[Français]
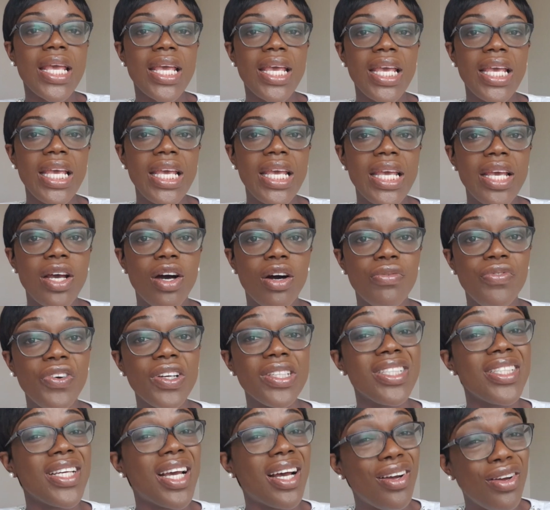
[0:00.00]
Et en fait,
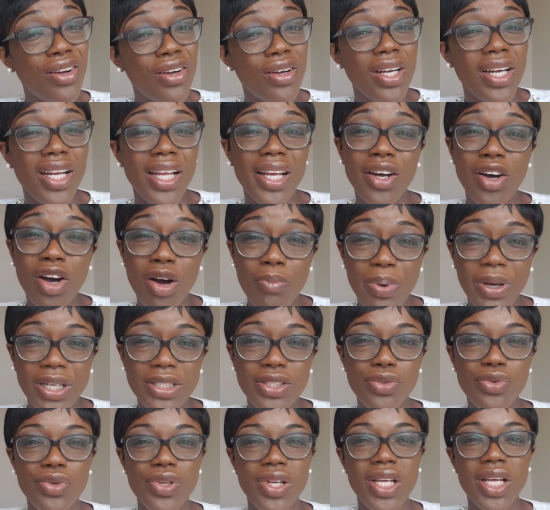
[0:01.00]
il y a un lait en
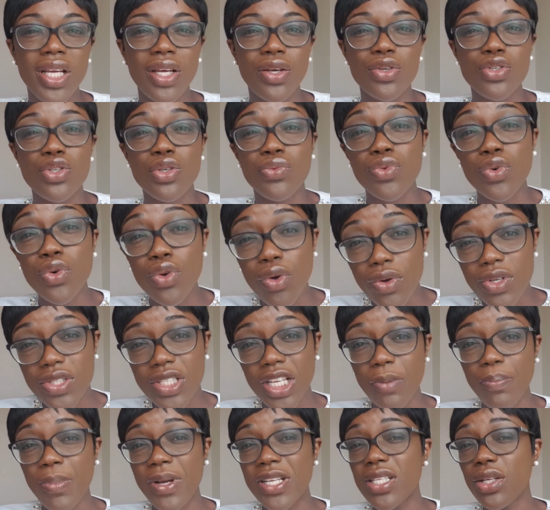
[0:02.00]
particulier que je vous
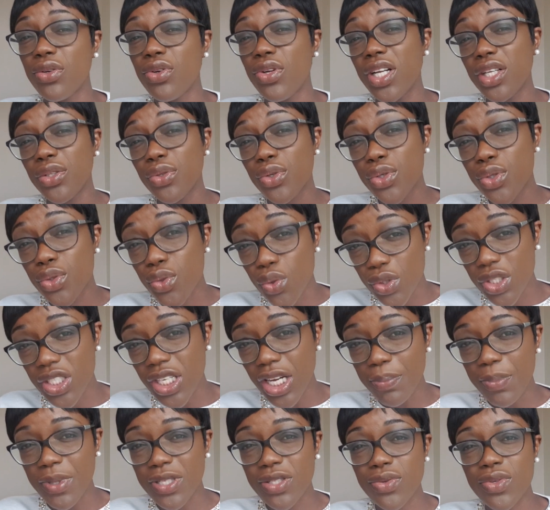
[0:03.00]
conseille, c'est le lait de soja,
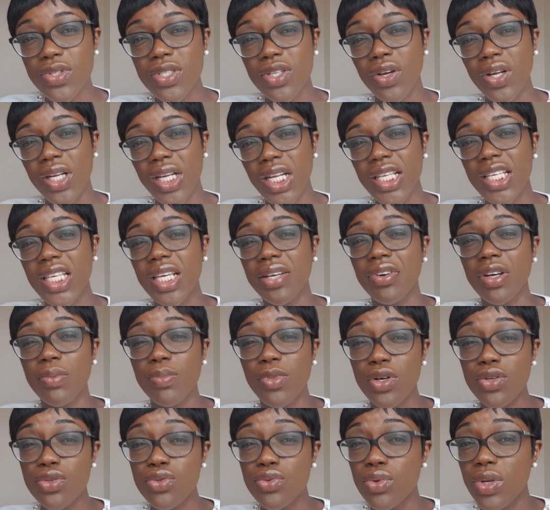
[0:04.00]
parce que c'est un lait qui est
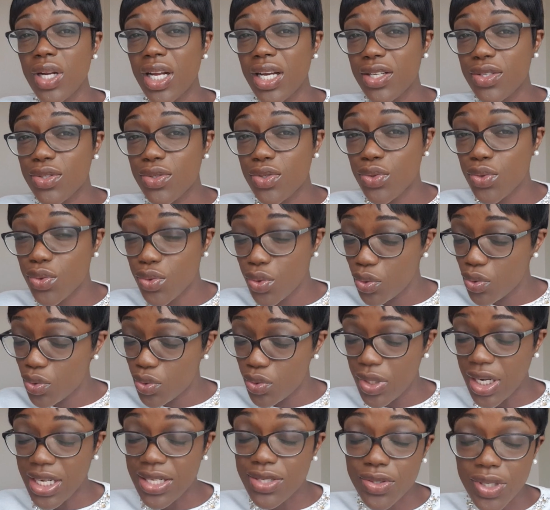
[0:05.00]
vraiment sur la,
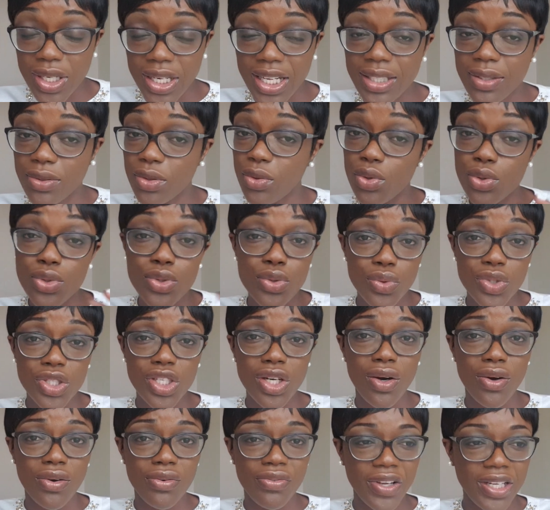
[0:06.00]
sur la le
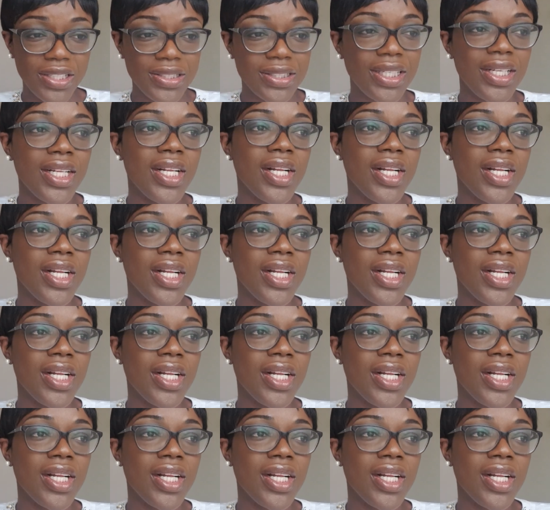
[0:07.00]
soja en fait.